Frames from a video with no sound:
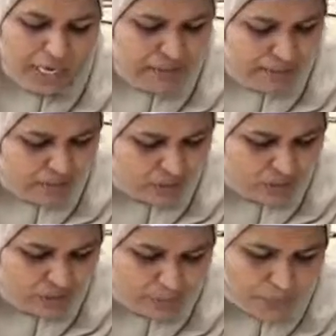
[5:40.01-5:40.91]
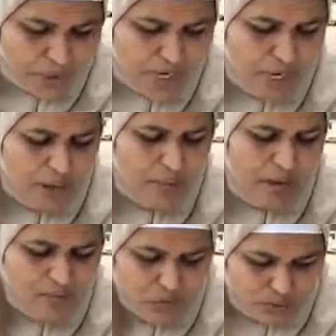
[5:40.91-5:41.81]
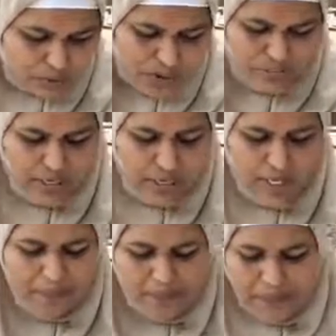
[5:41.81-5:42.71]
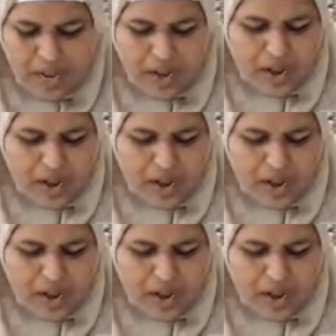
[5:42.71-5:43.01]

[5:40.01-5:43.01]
இணை வைத்துக் கொண்டிருப்போரெல்லாம் அசுத்தமானவர்களே